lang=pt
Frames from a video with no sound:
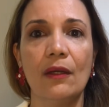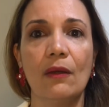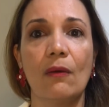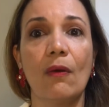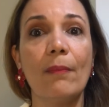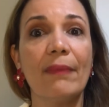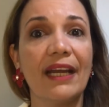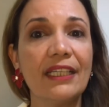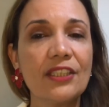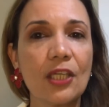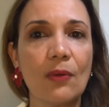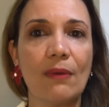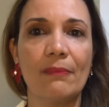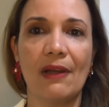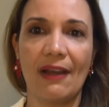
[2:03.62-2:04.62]
Combate
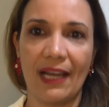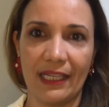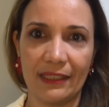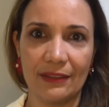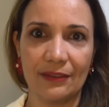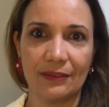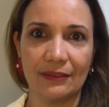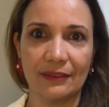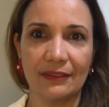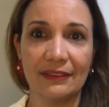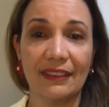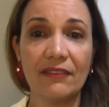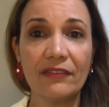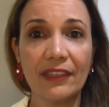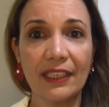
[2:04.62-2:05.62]
ao amálito.
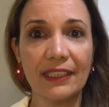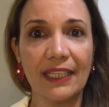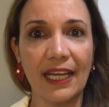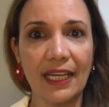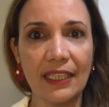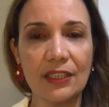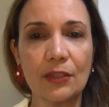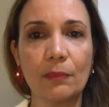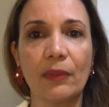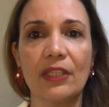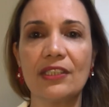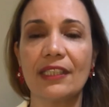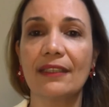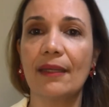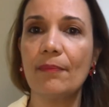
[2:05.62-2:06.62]
Na verdade,
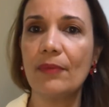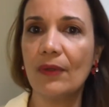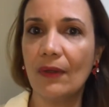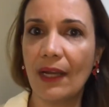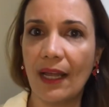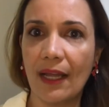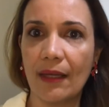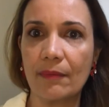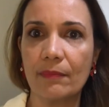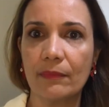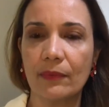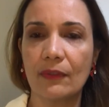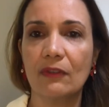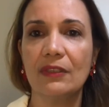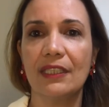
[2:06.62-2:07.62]
pode até piorar
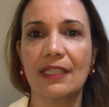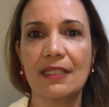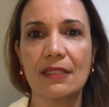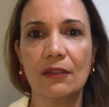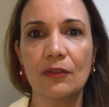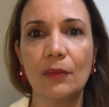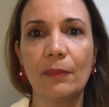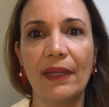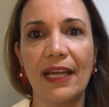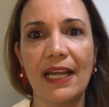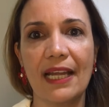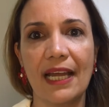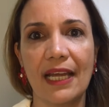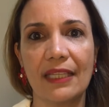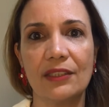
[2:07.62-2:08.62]
por alteração do
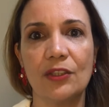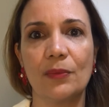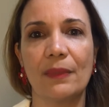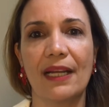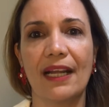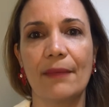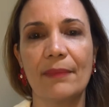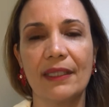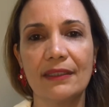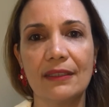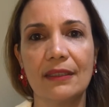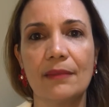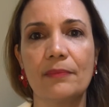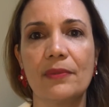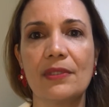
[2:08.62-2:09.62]
pH de uma camada
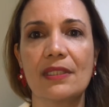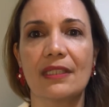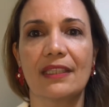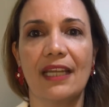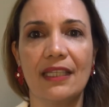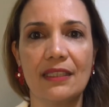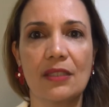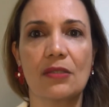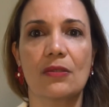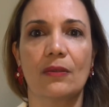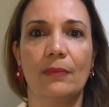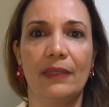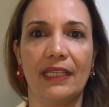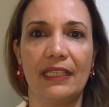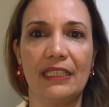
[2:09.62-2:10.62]
depositada
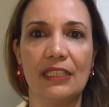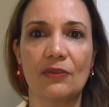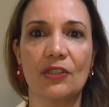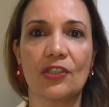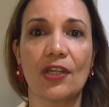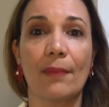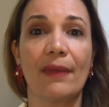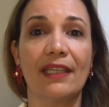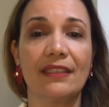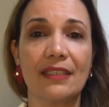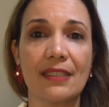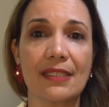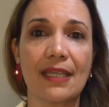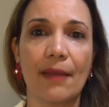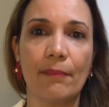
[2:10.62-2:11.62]
sobre a língua chamada
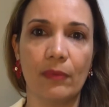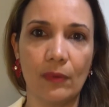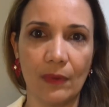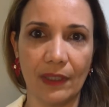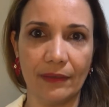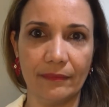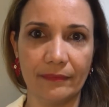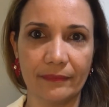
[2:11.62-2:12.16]
de saburra.